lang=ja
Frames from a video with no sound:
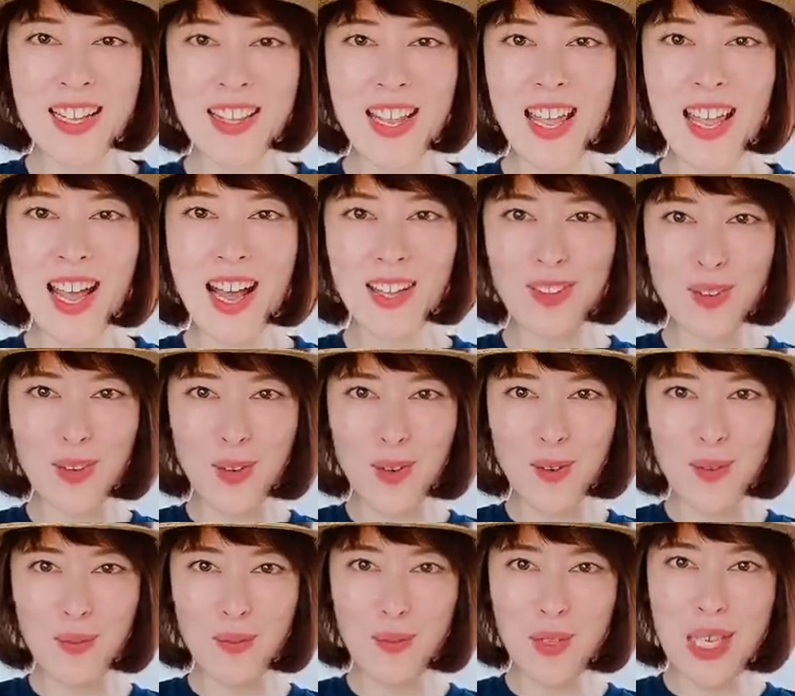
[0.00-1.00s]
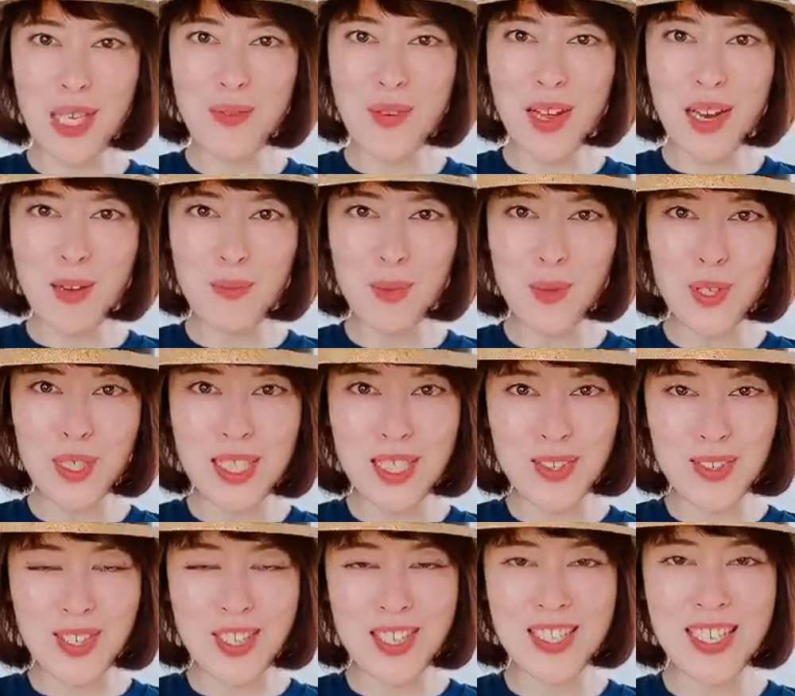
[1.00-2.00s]
で、あの麦わら帽子
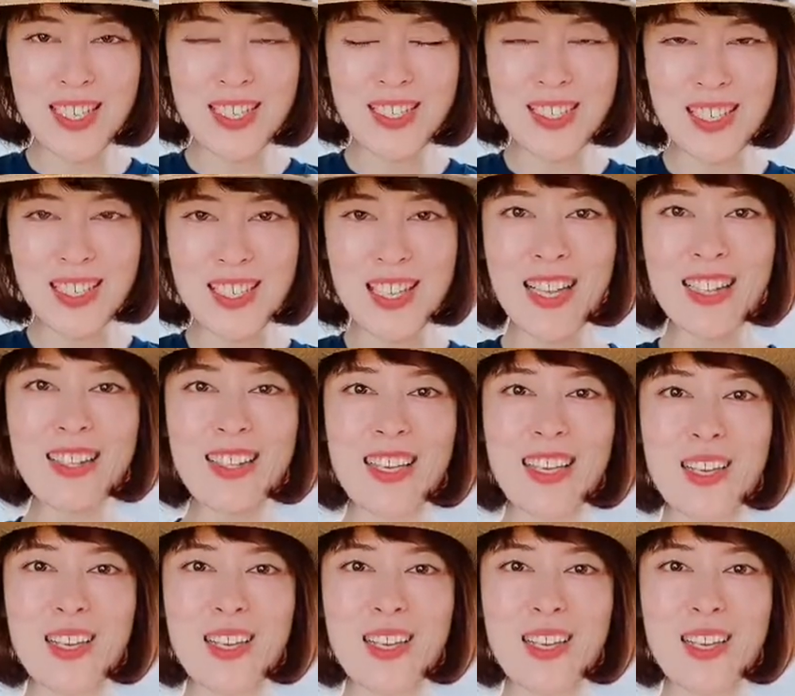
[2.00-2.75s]
の季節になって